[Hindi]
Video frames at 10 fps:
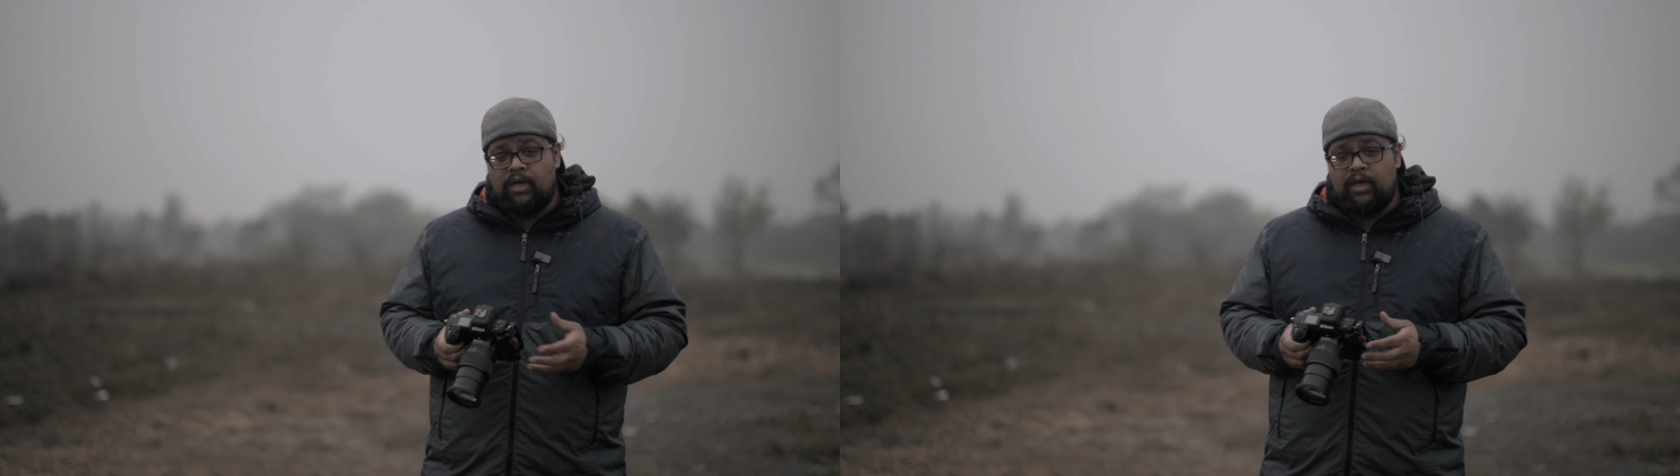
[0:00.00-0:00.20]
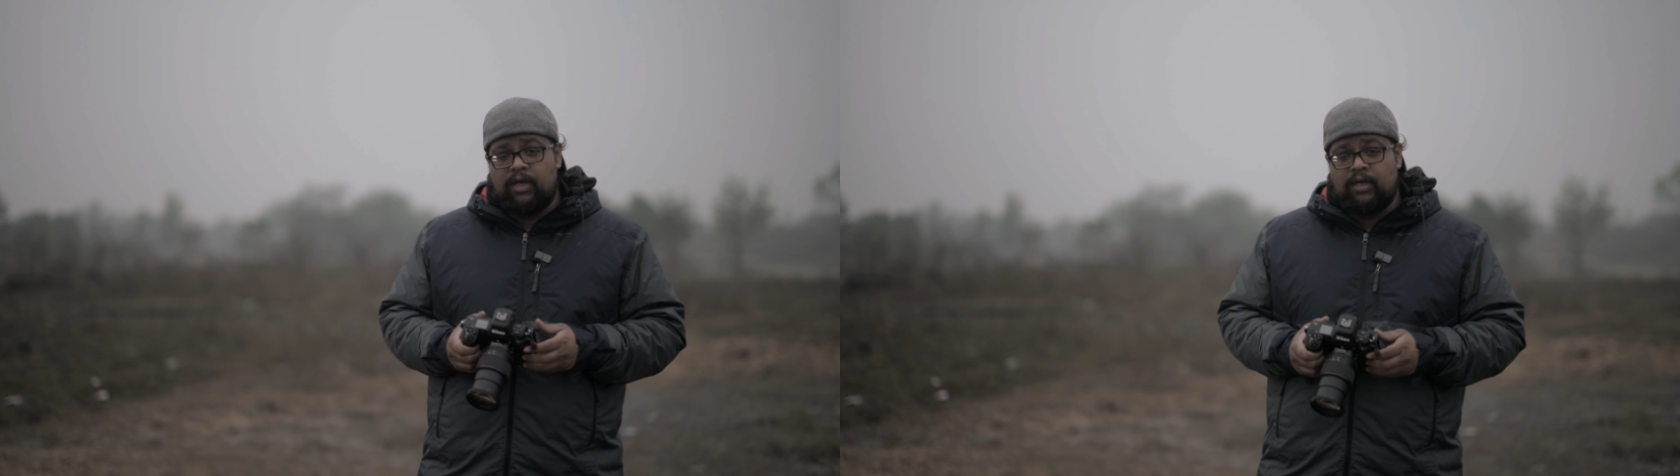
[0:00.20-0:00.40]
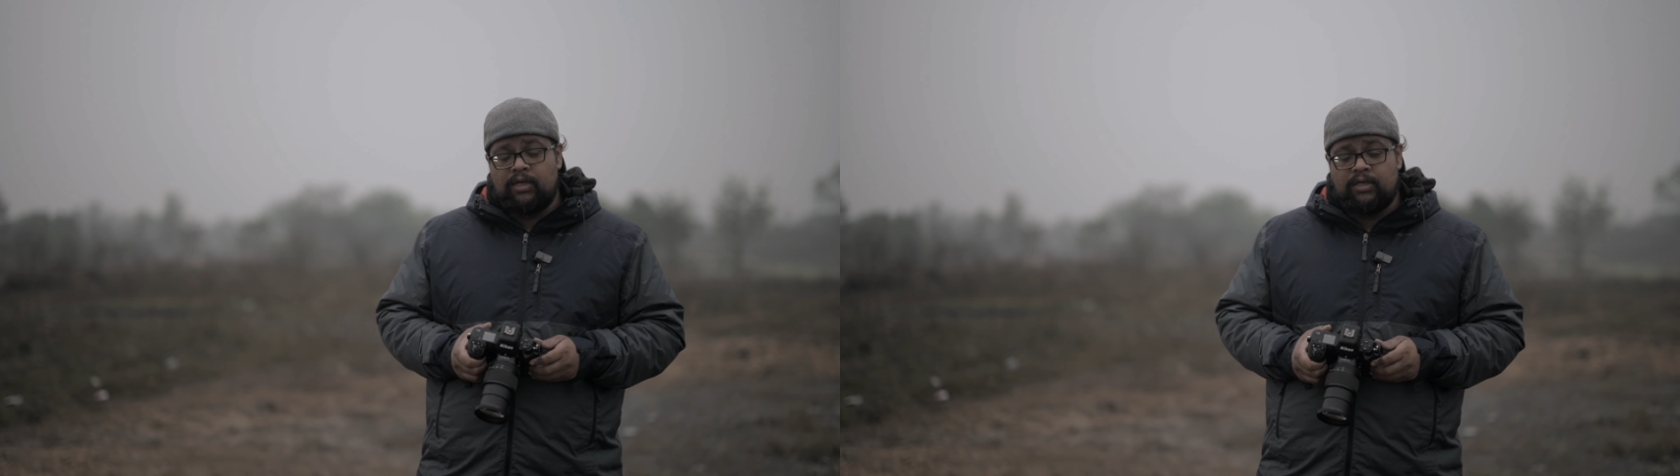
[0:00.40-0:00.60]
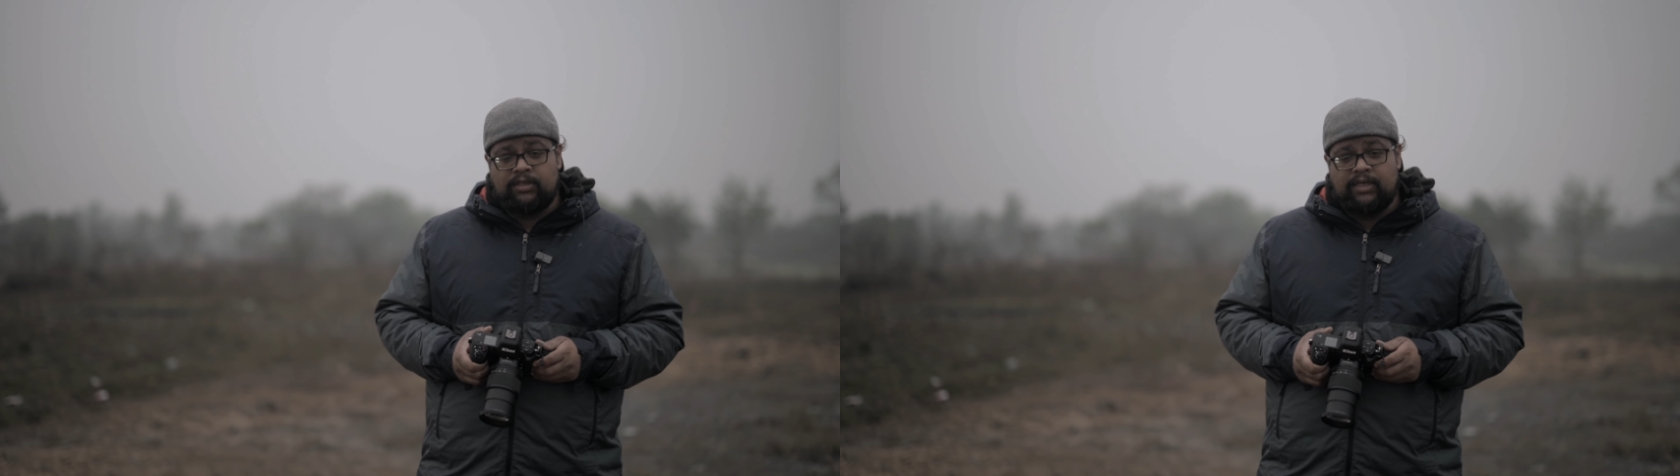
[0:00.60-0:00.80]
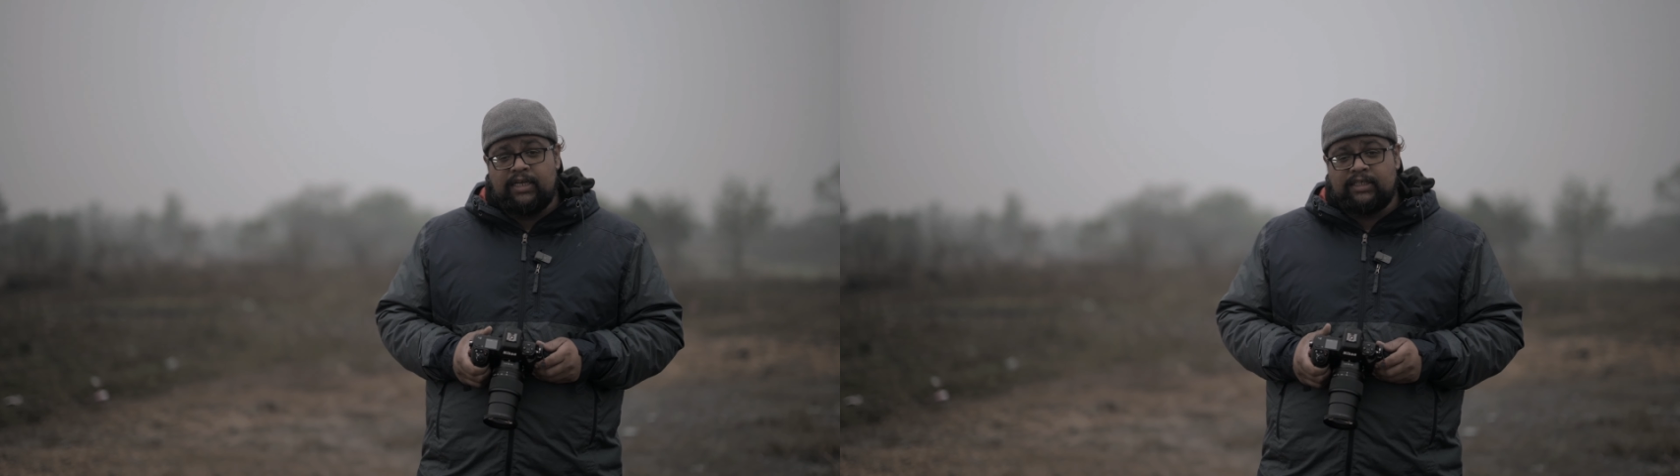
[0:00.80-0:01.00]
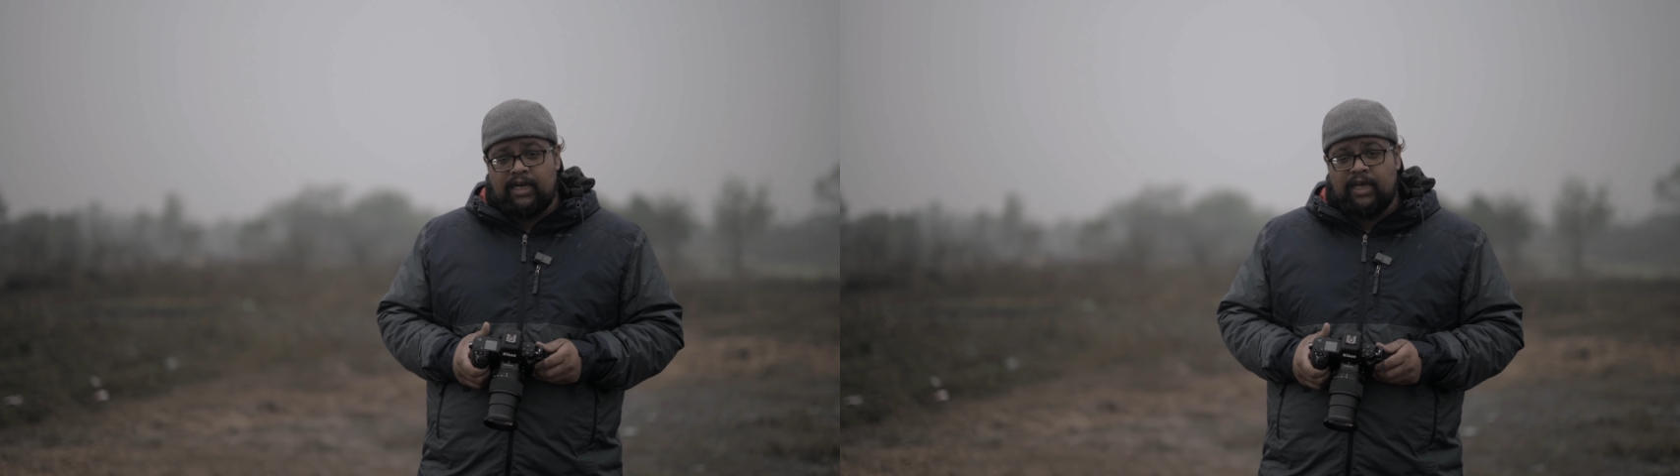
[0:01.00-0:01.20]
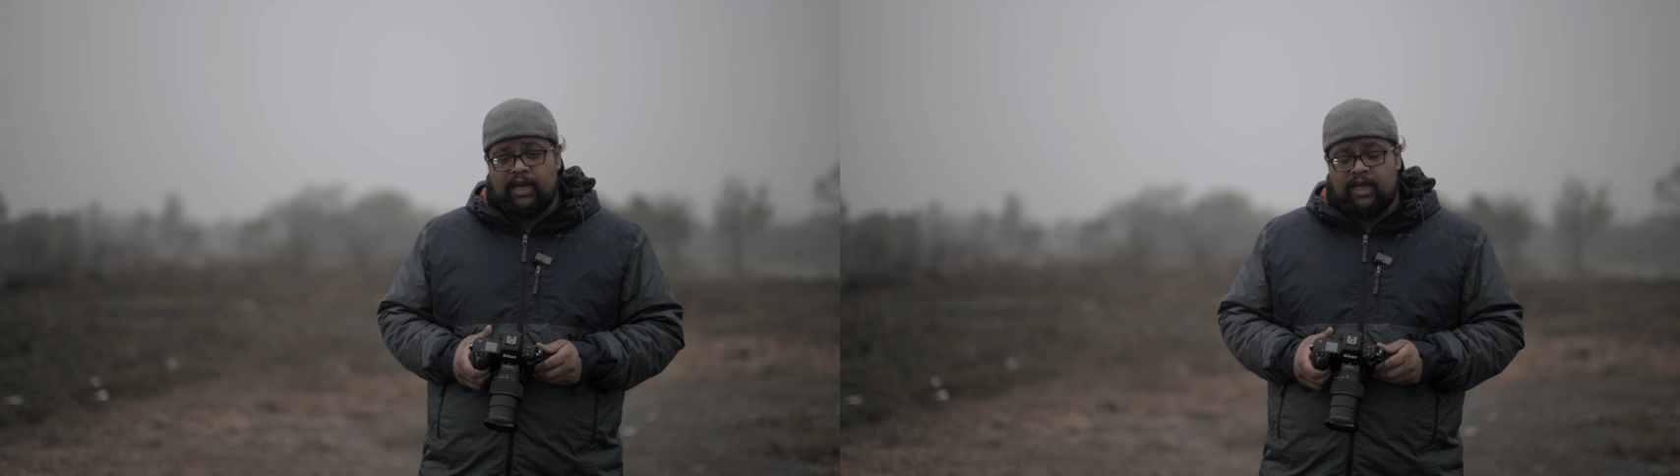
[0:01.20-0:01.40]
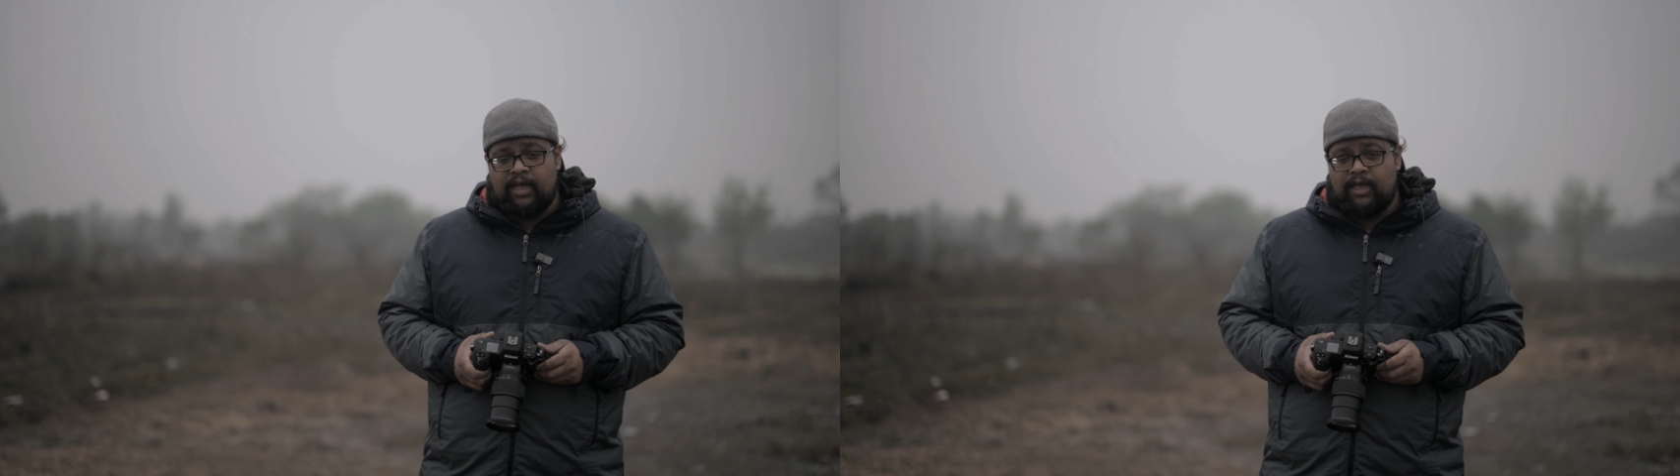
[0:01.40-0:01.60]
सीन्स ले
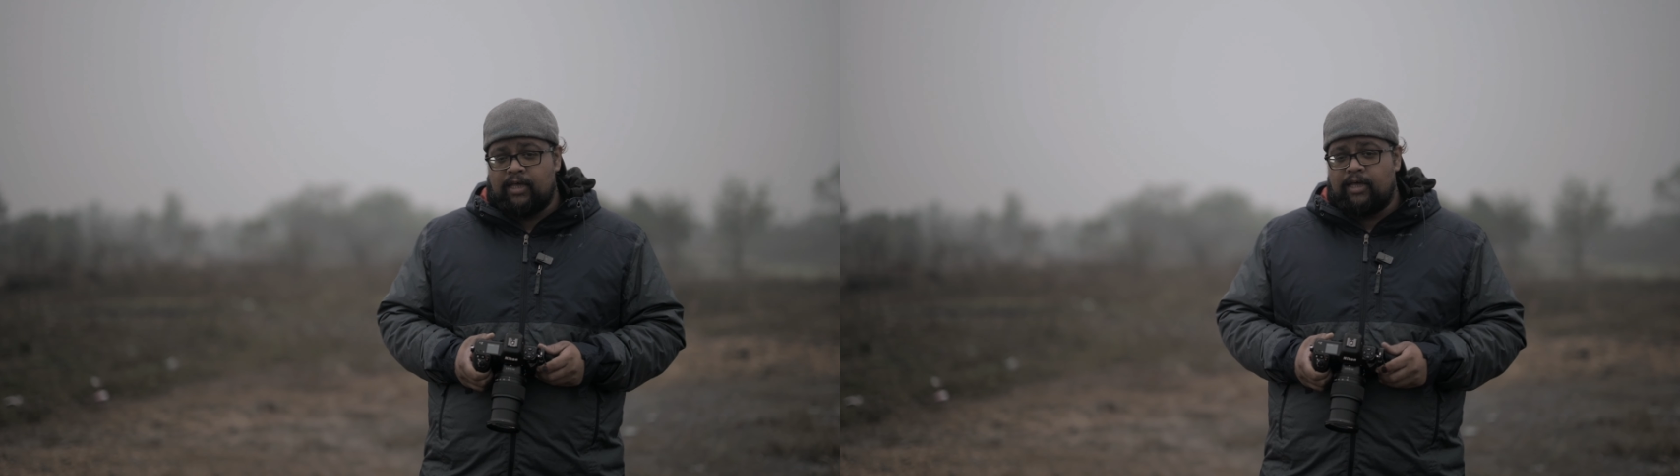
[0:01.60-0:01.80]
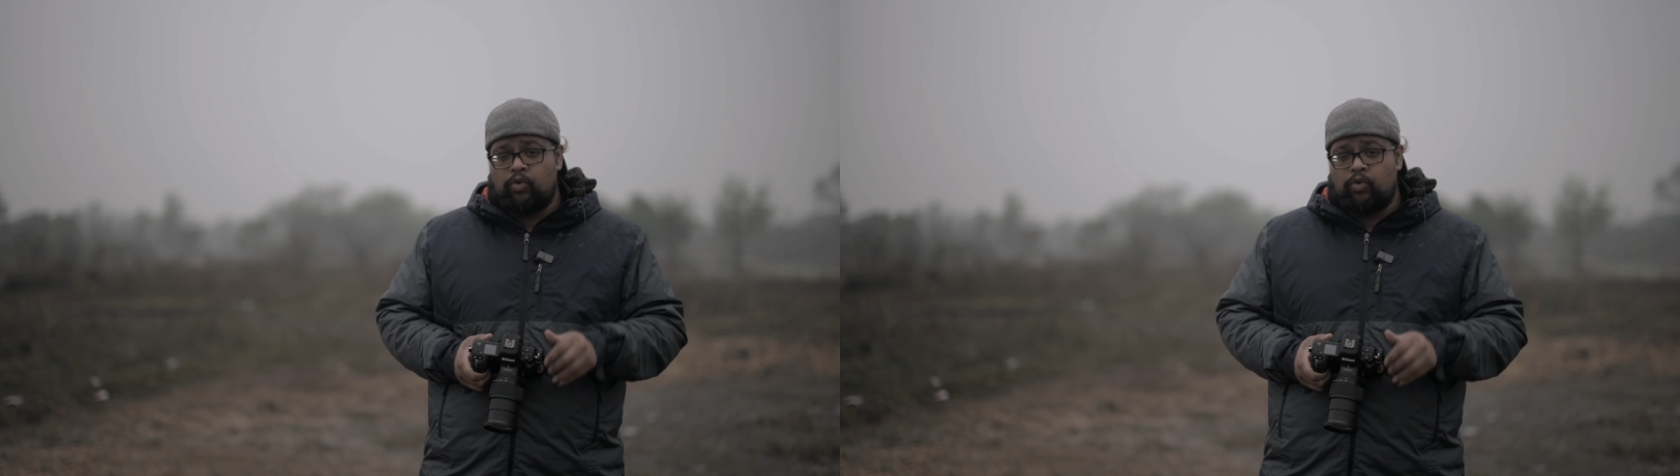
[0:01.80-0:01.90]
रहे हैं